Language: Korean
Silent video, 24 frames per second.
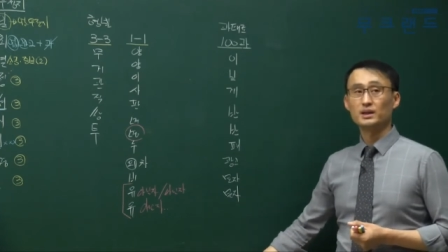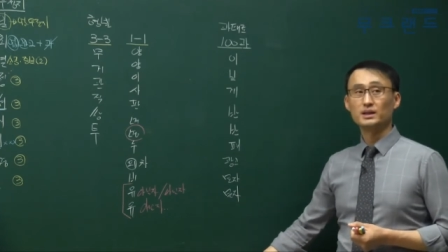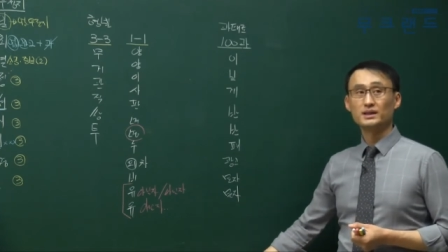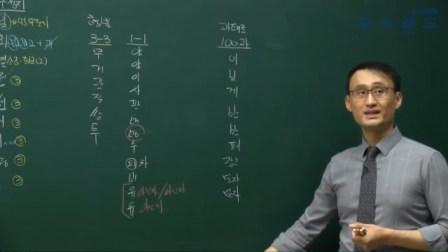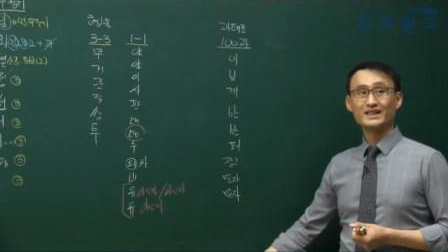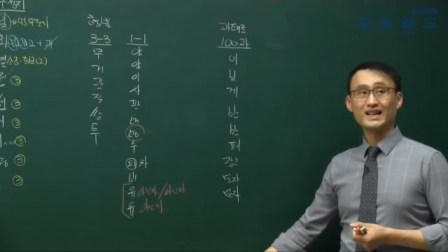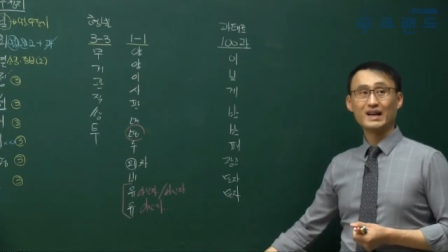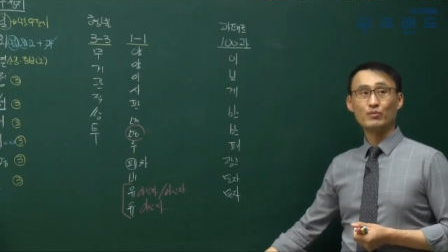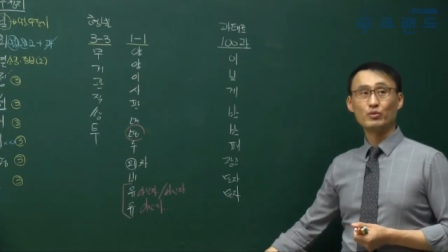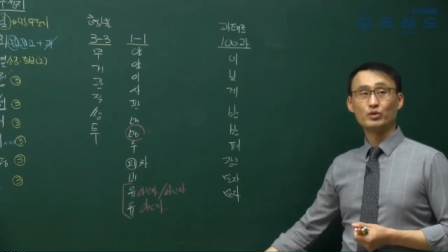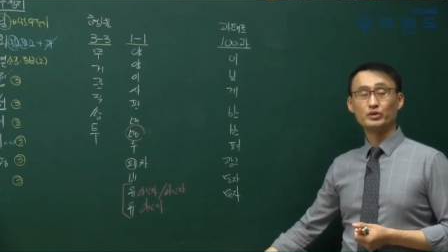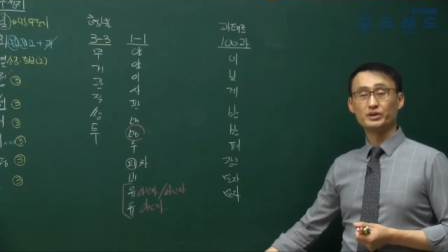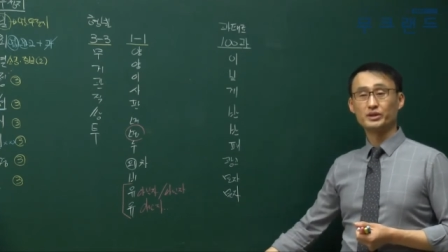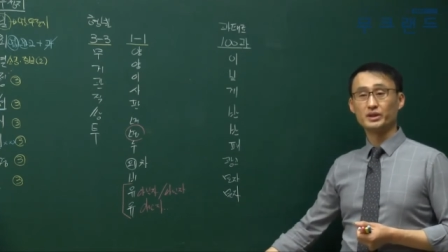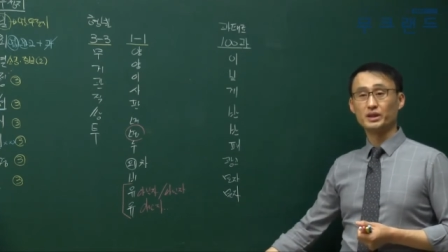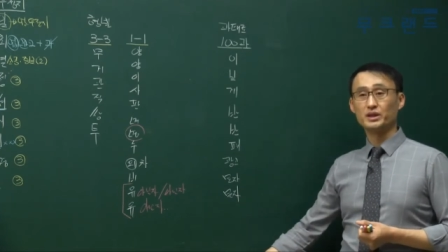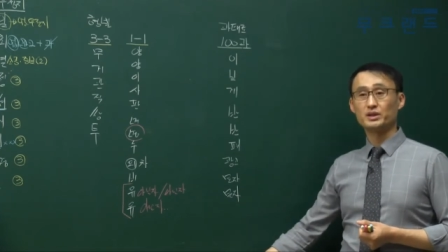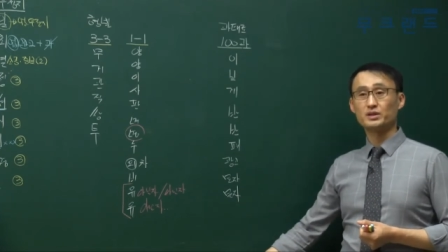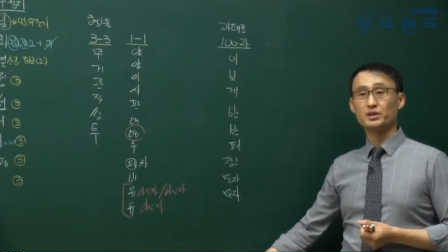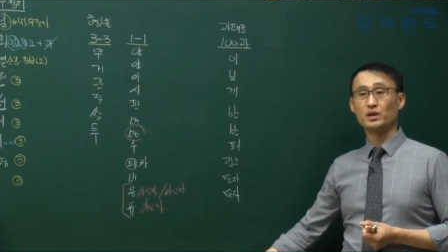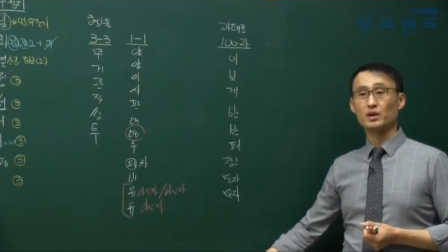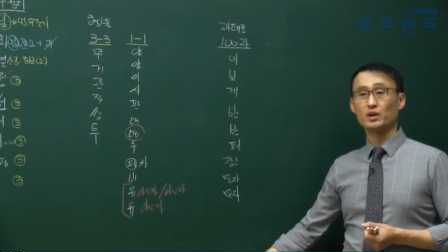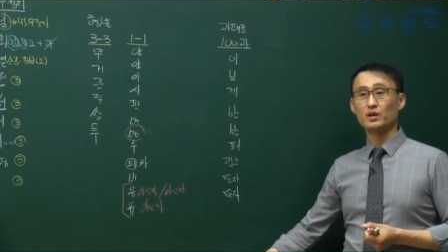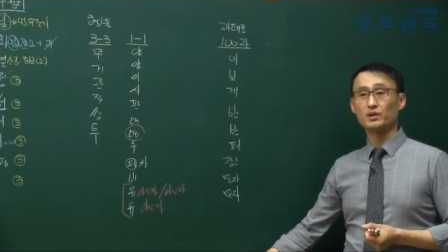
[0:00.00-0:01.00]
3호선
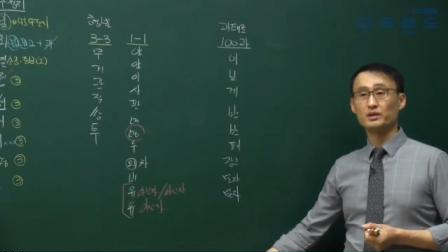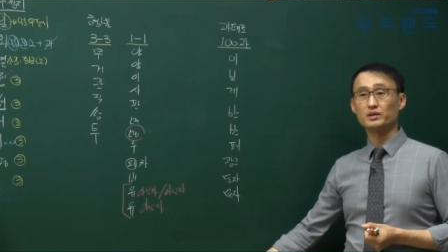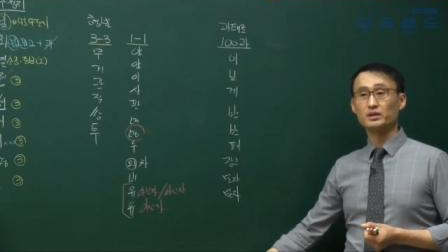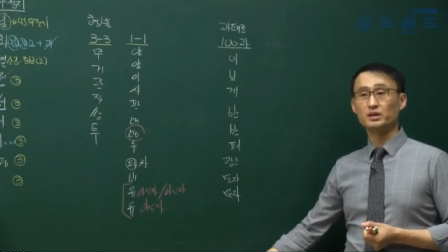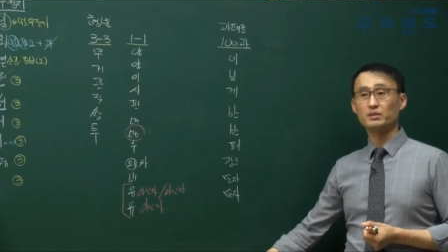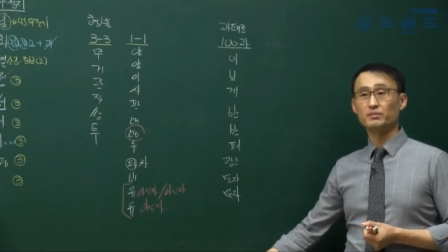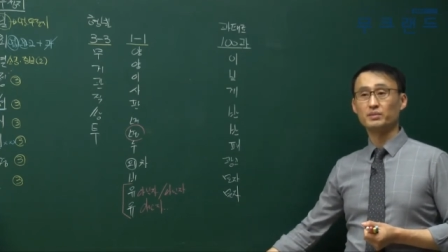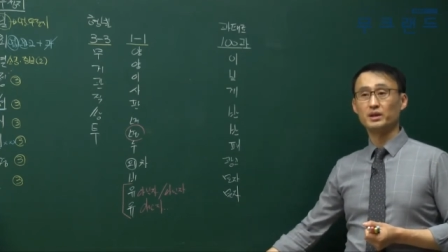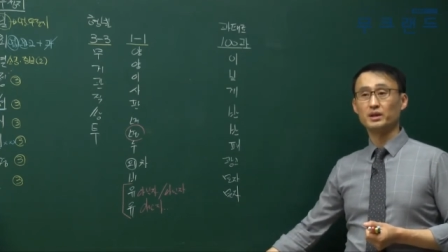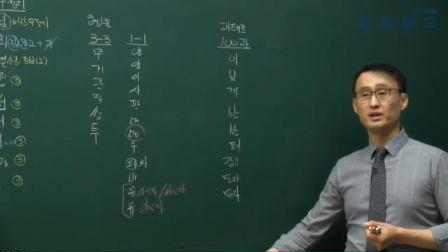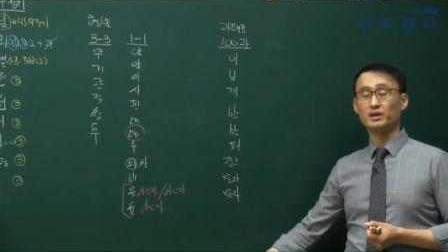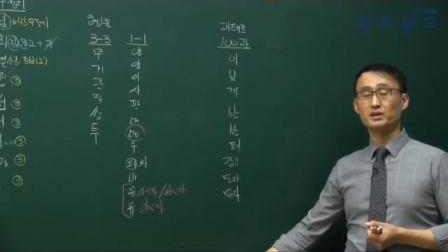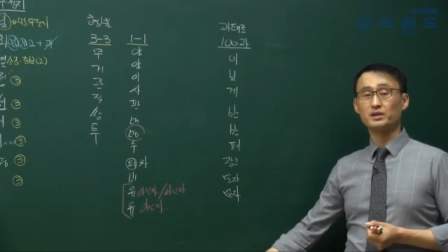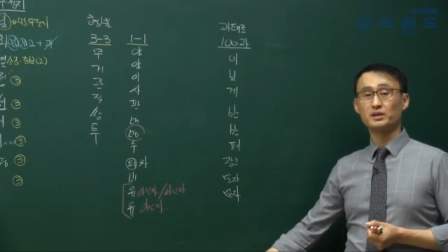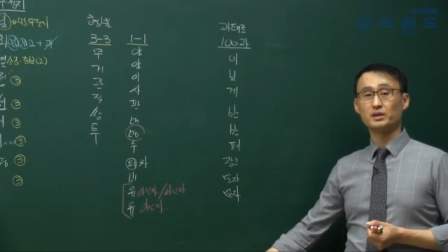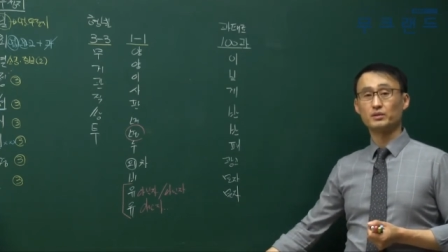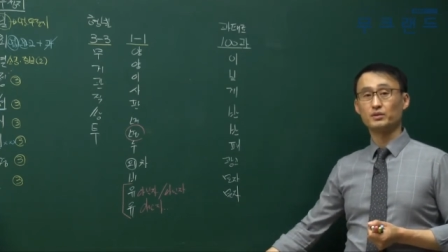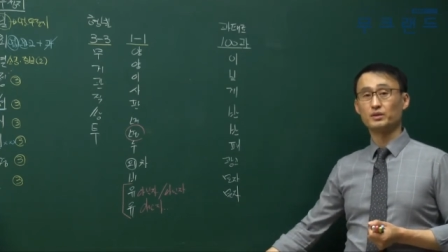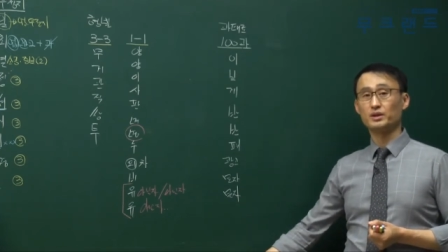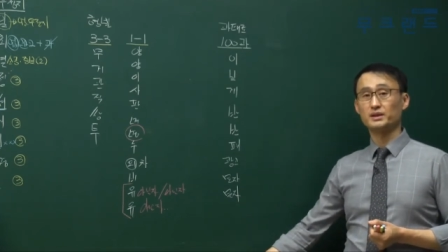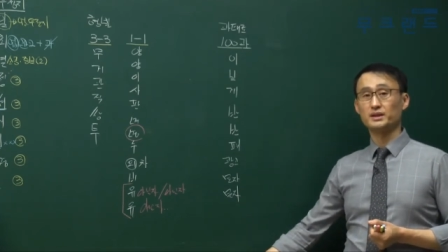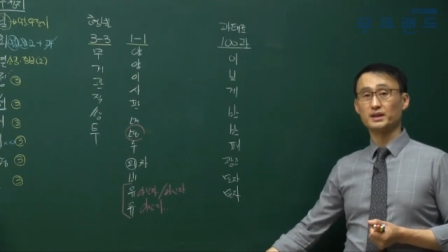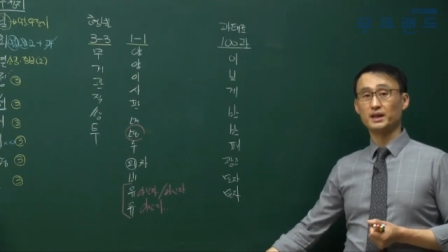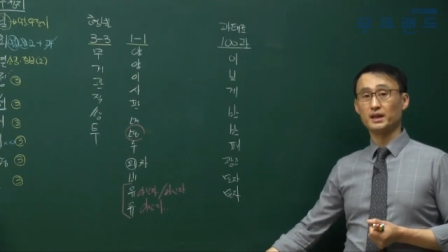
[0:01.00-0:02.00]
이전하고 10일 라는
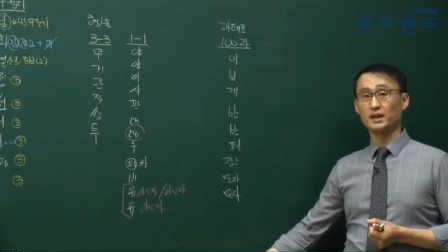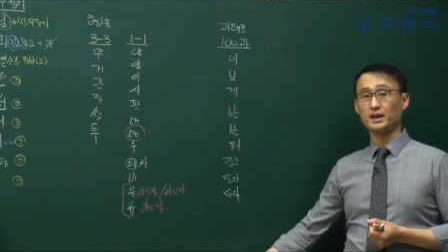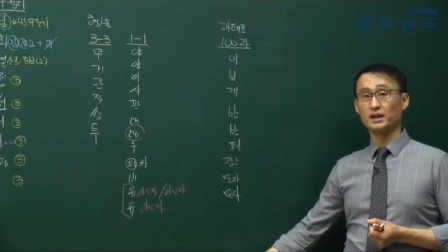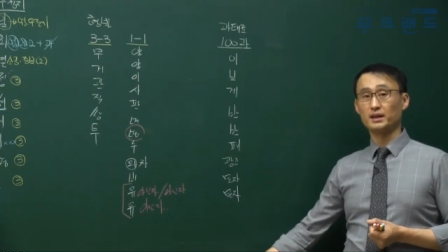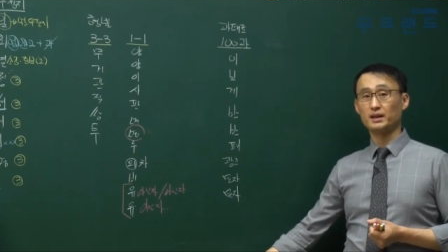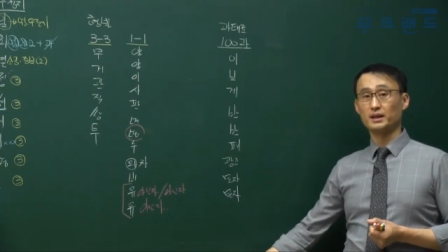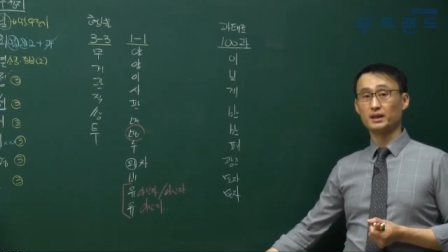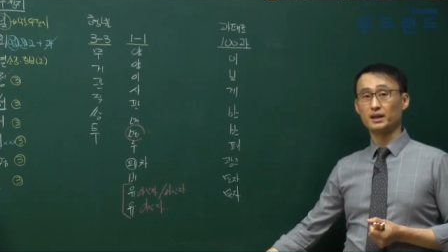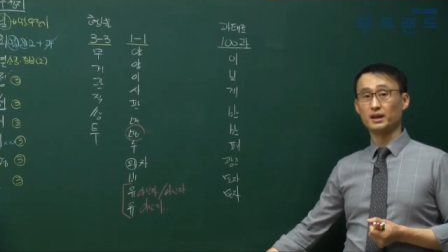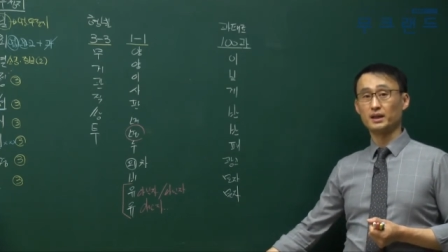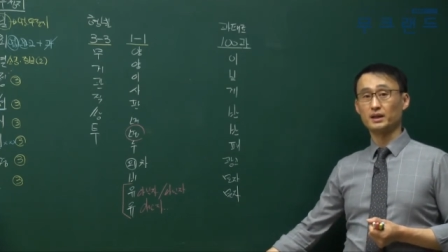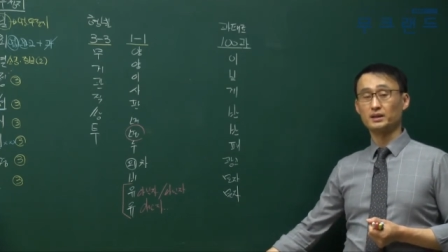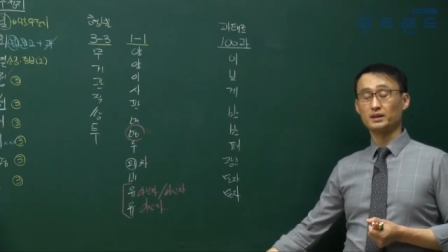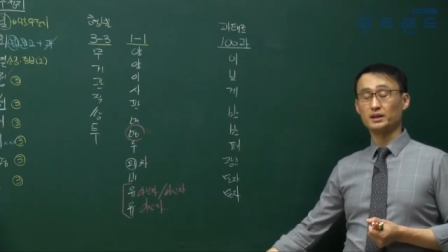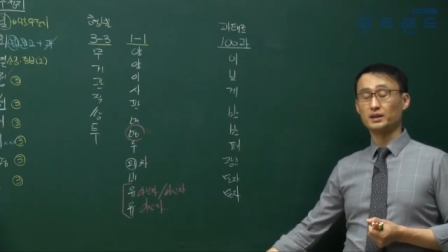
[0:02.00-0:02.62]
신고하지 않았다.